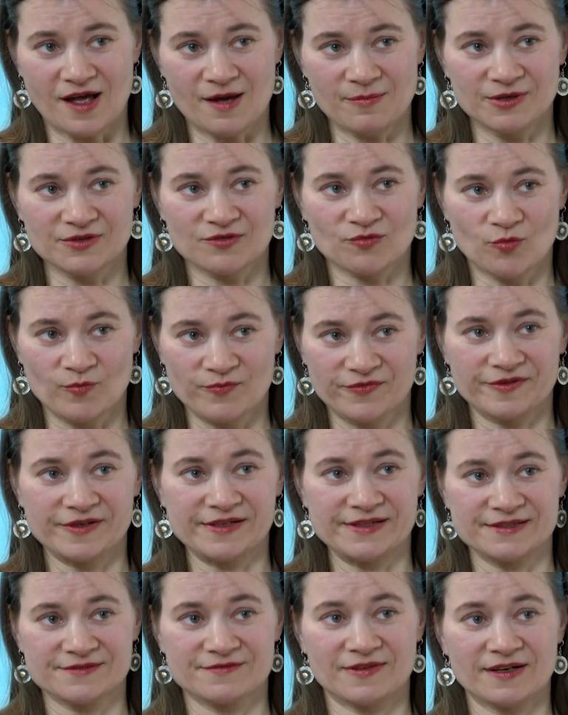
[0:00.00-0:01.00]

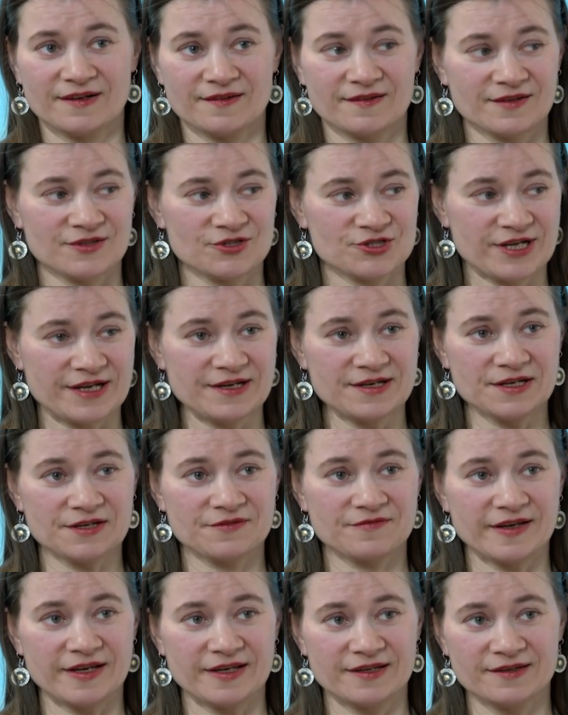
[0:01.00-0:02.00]
Arbeitsumfeld, weil es sich
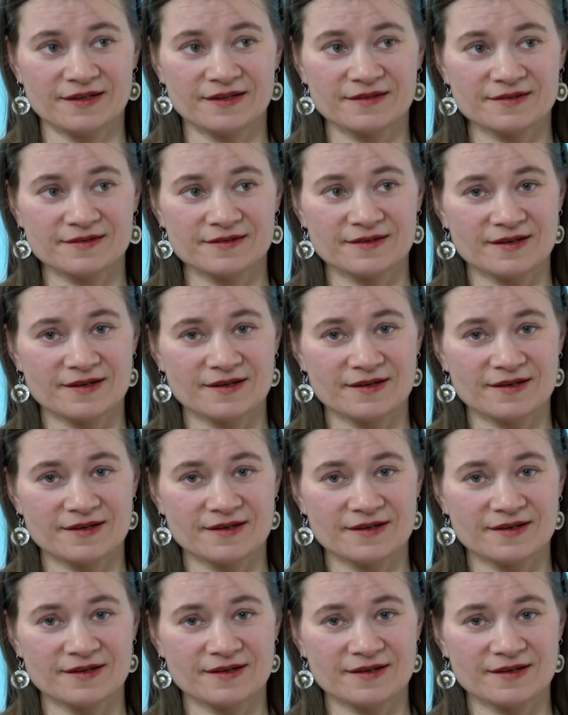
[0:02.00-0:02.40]
ständig veränderte.